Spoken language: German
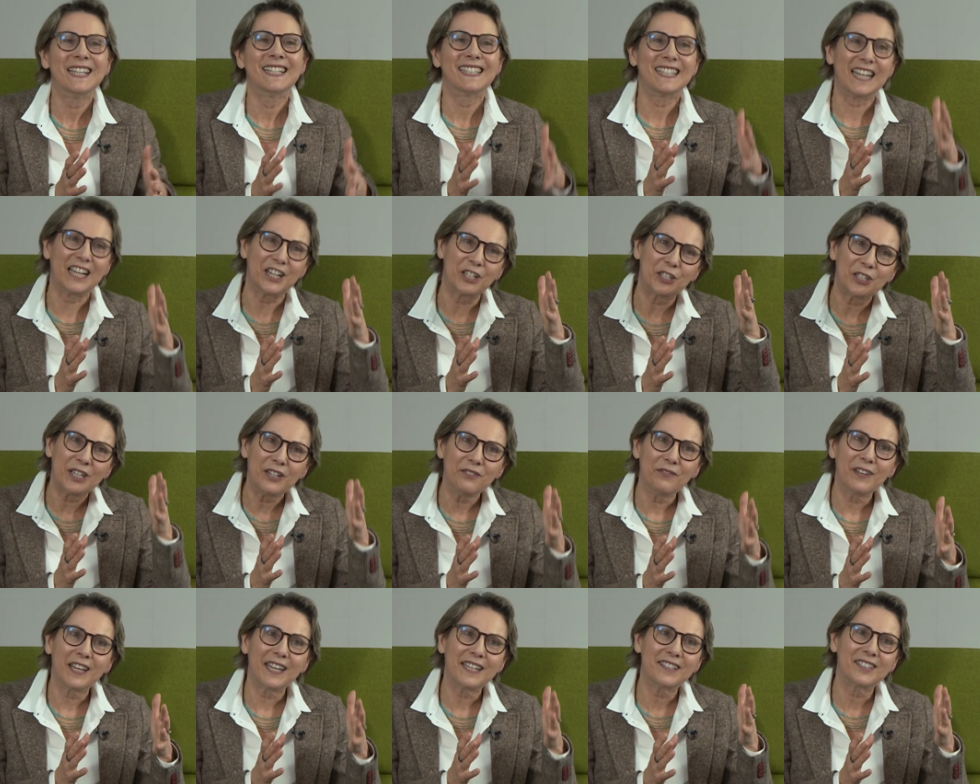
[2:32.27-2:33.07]
Da
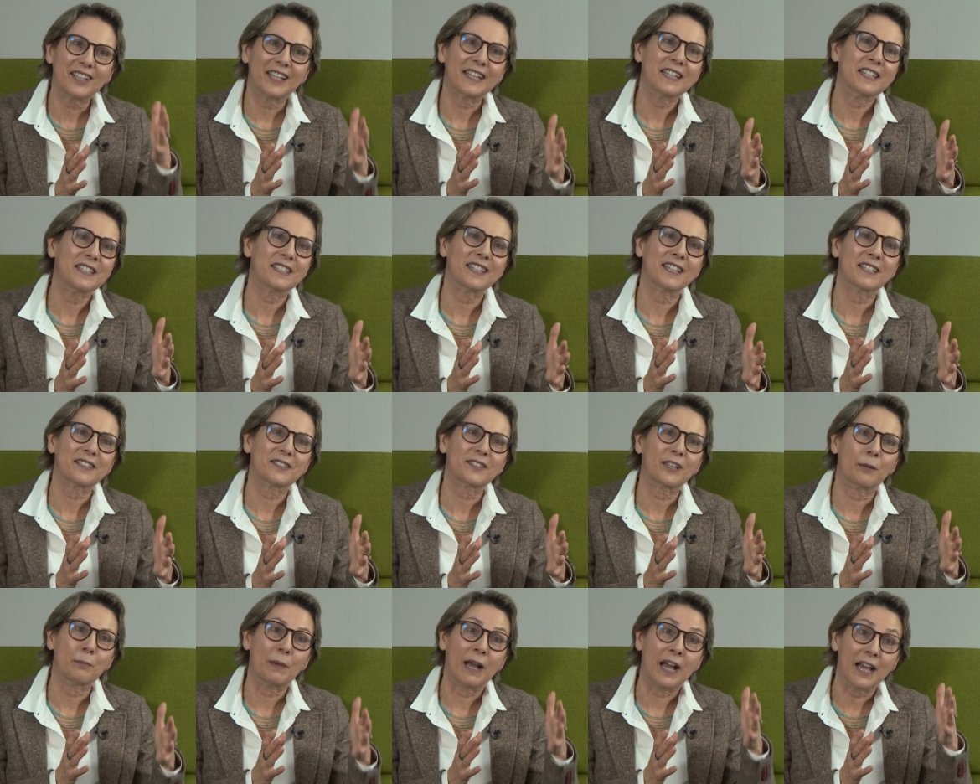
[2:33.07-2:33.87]
stehen wir jetzt eigentlich
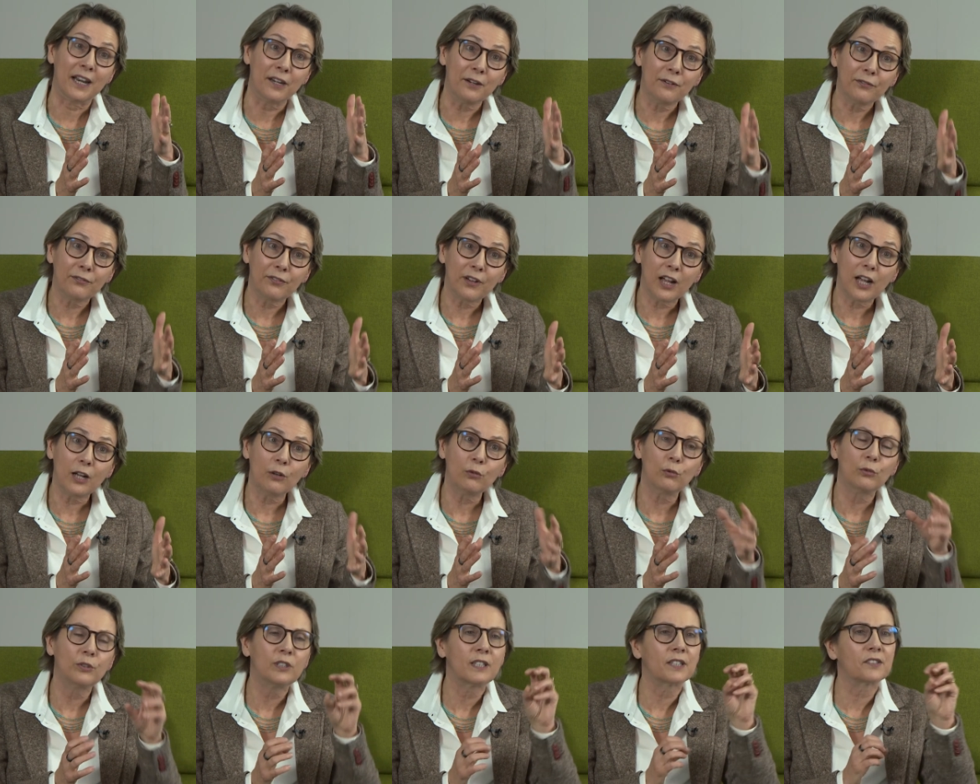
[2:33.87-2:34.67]
erst am Anfang
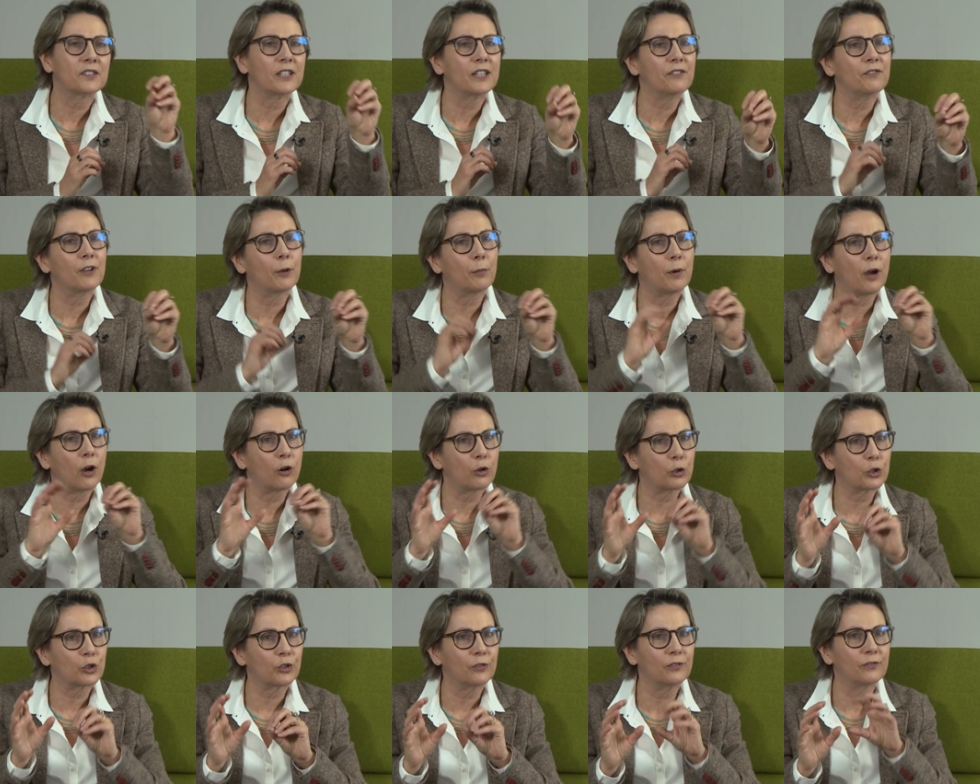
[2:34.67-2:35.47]
und da sehen wir aber
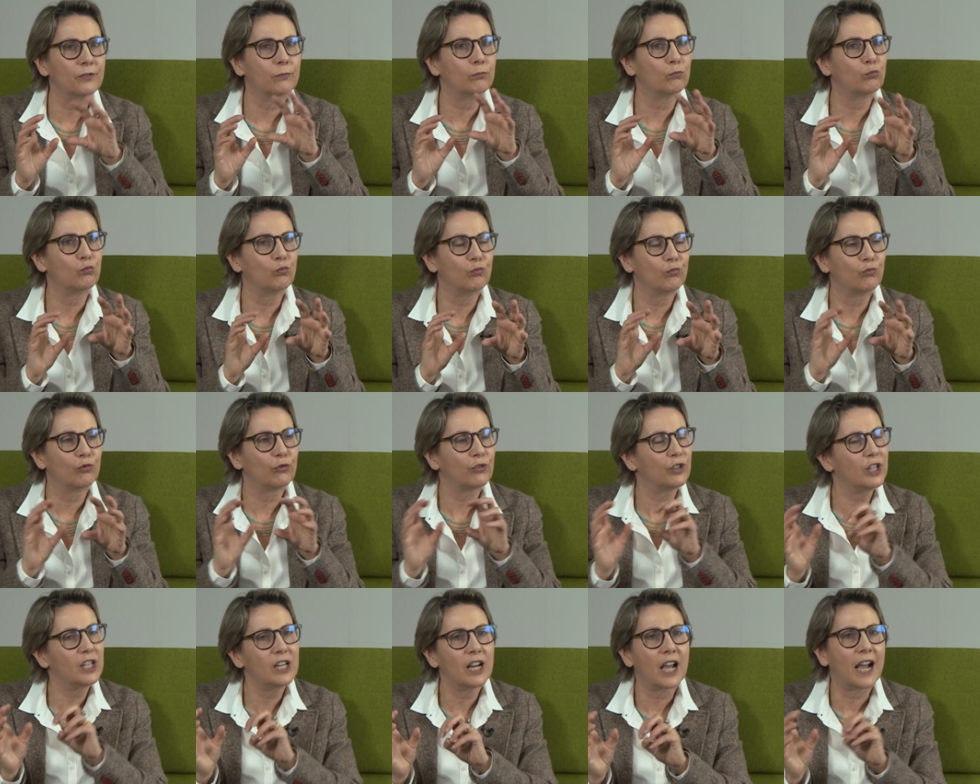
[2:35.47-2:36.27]
auch schon
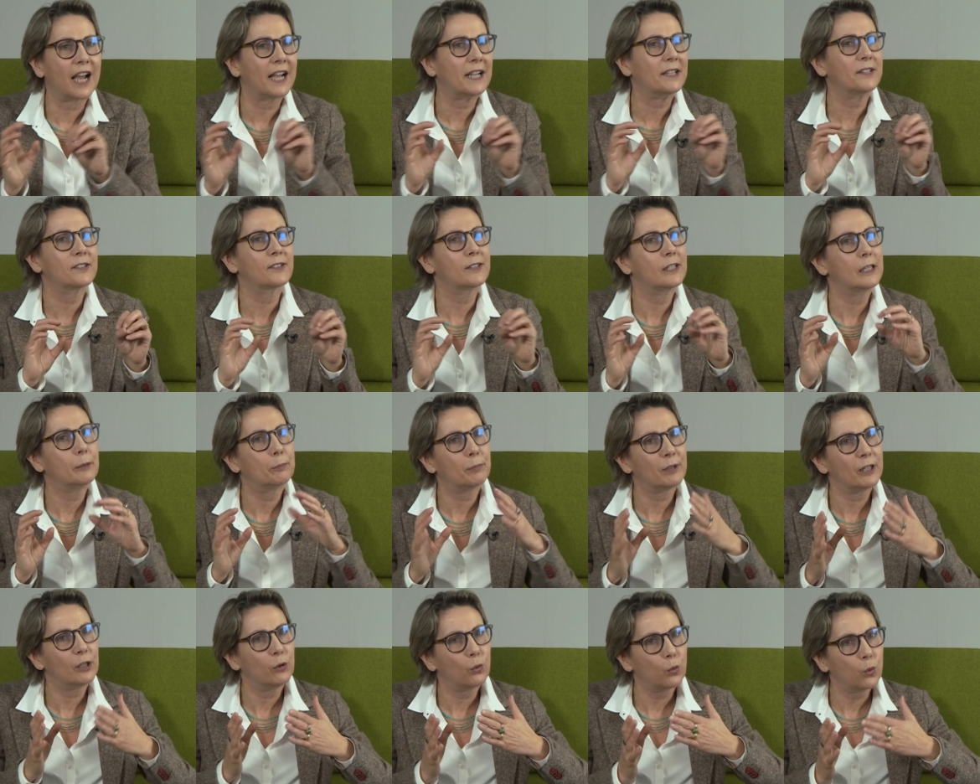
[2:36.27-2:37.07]
viele einzelne
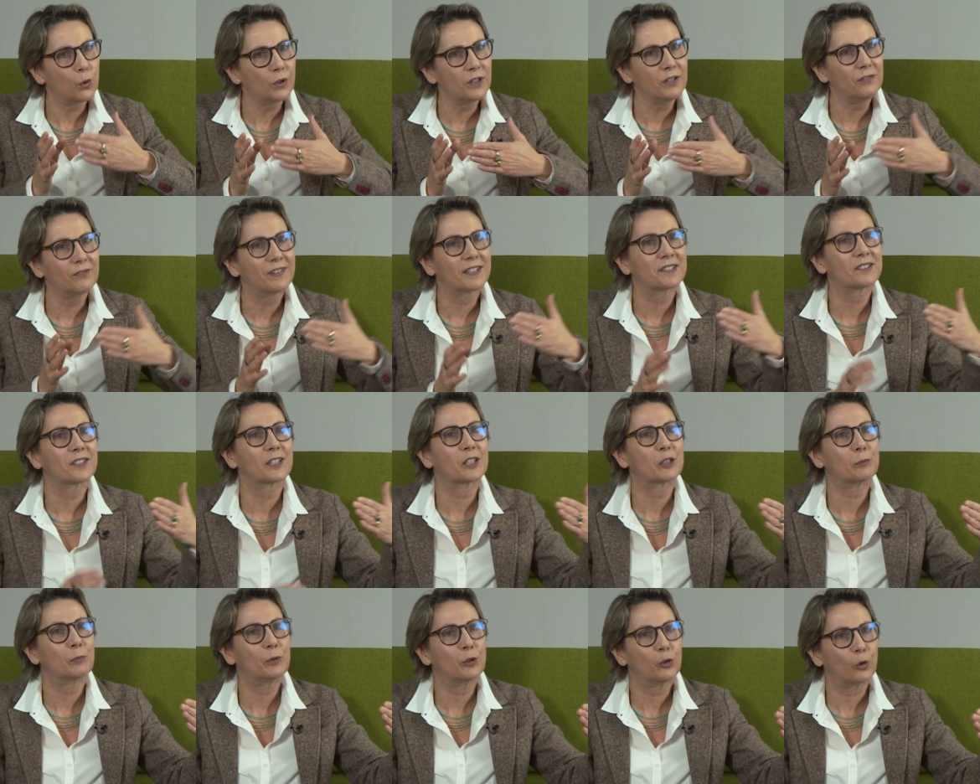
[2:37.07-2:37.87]
Piloten, was
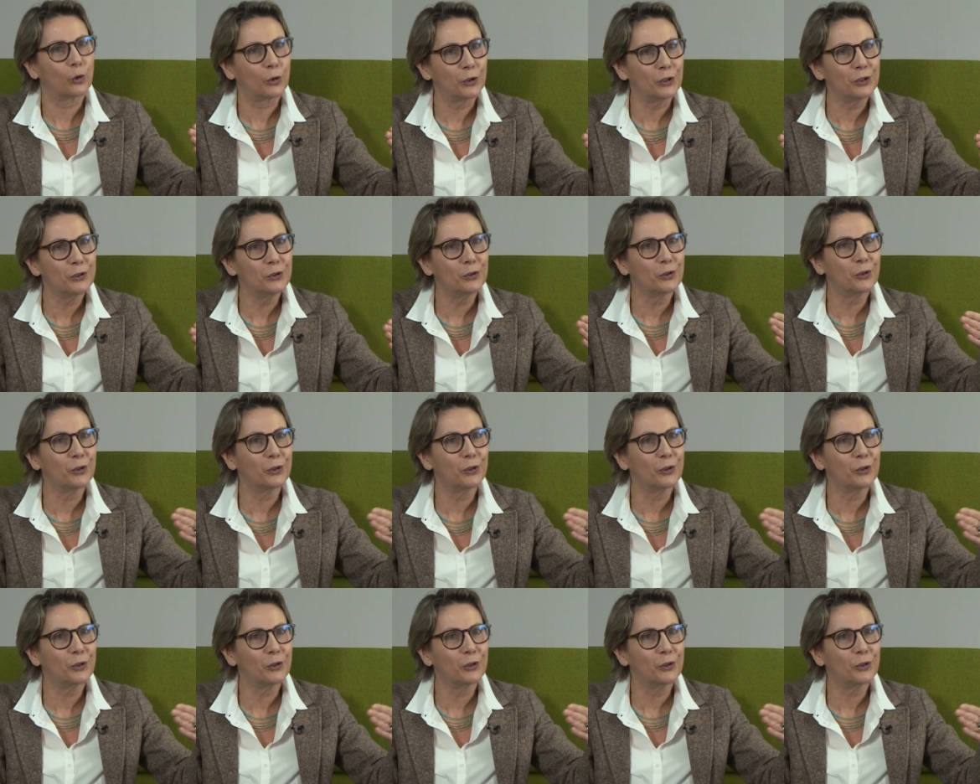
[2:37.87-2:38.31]
das bedeuten